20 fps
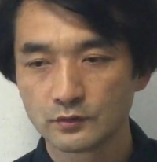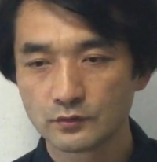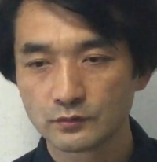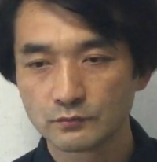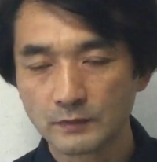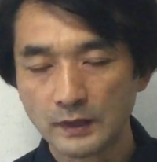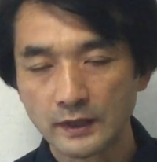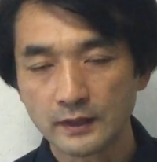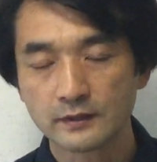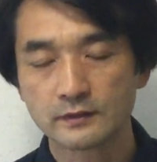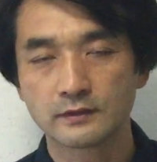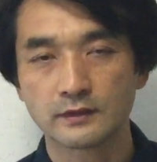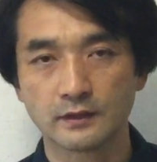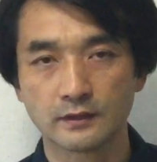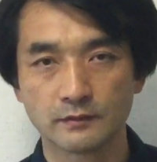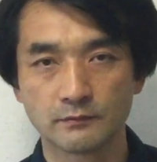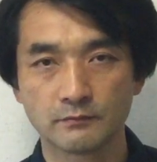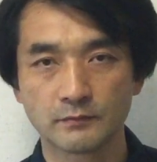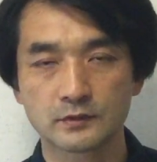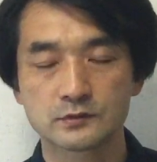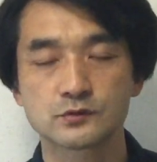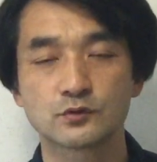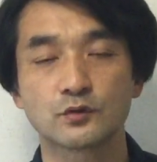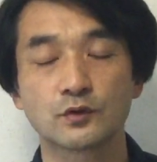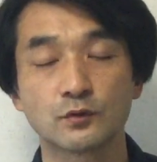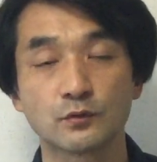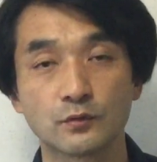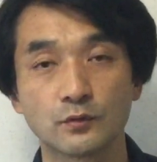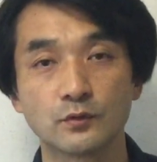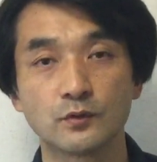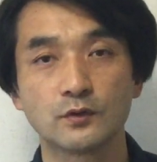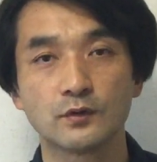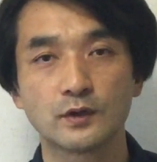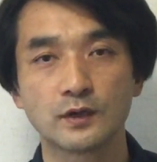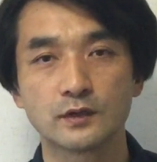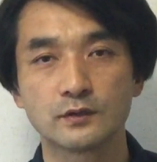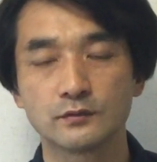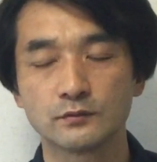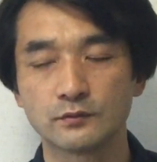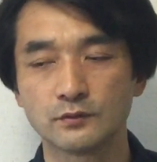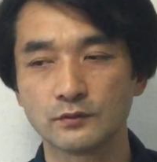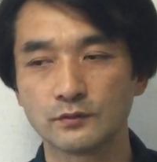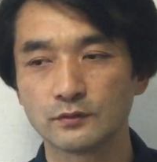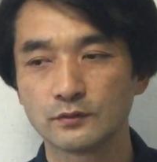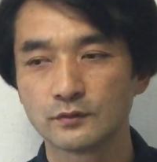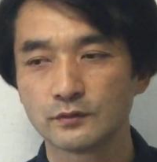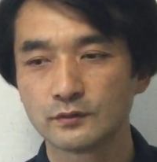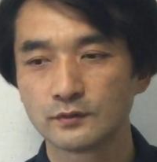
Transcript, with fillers: 踏まえて、まあ、それをあの